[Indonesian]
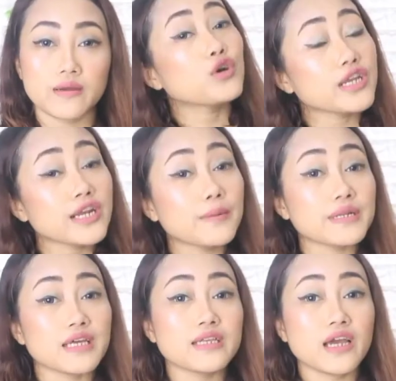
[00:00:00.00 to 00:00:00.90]
Mungkin ada
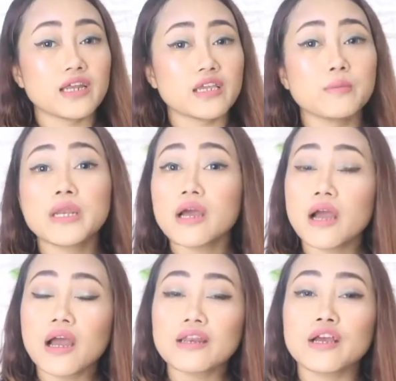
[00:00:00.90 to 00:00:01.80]
pertanyaan, gimana
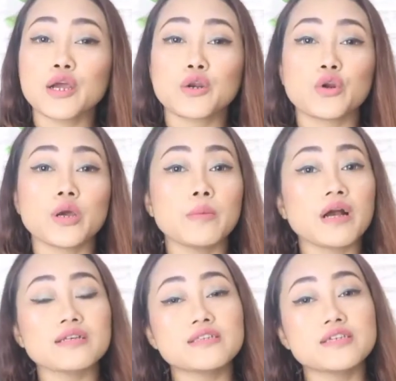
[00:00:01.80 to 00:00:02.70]
kak dengan noda
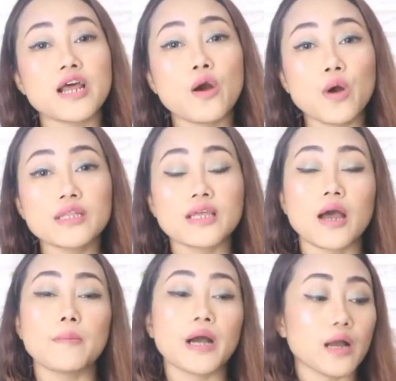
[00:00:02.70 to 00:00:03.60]
bekas jerawat?
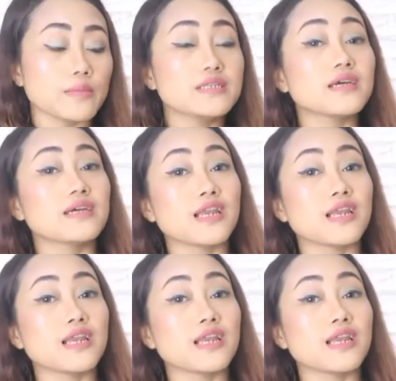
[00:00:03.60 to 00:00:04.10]
Apakah bisa